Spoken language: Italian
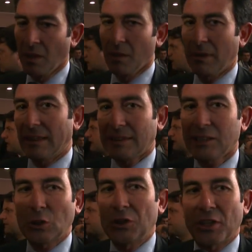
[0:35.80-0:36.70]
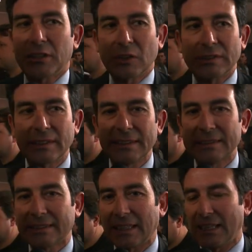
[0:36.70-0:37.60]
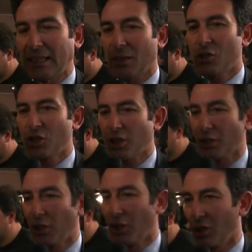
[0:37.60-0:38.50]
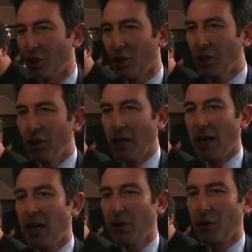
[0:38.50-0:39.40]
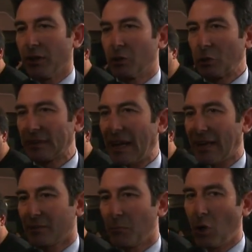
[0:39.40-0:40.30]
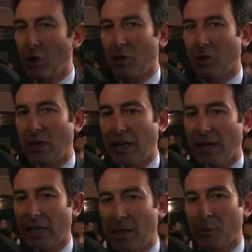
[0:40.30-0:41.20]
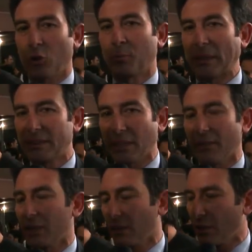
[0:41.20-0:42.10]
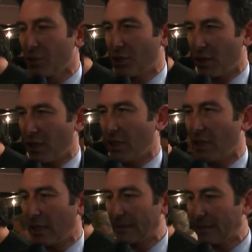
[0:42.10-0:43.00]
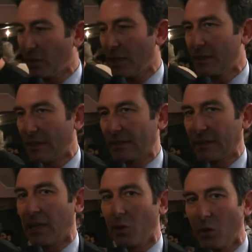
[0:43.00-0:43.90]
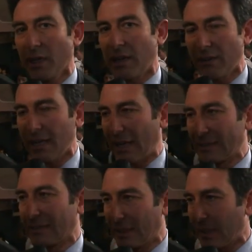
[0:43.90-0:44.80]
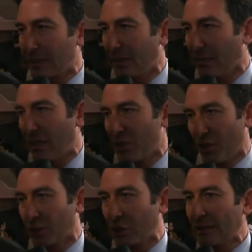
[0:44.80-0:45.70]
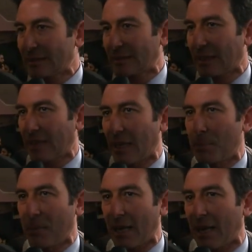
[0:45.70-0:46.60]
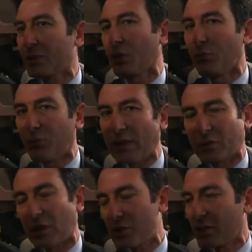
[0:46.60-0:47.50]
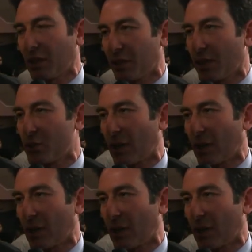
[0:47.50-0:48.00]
Beh, intanto il centrosinistra Reggino ha un entusiasmo, ha la prospettiva di vincere le elezioni e di essere l'unica vera alternativa al centrodestra che ha piegato e offeso la città di Reggio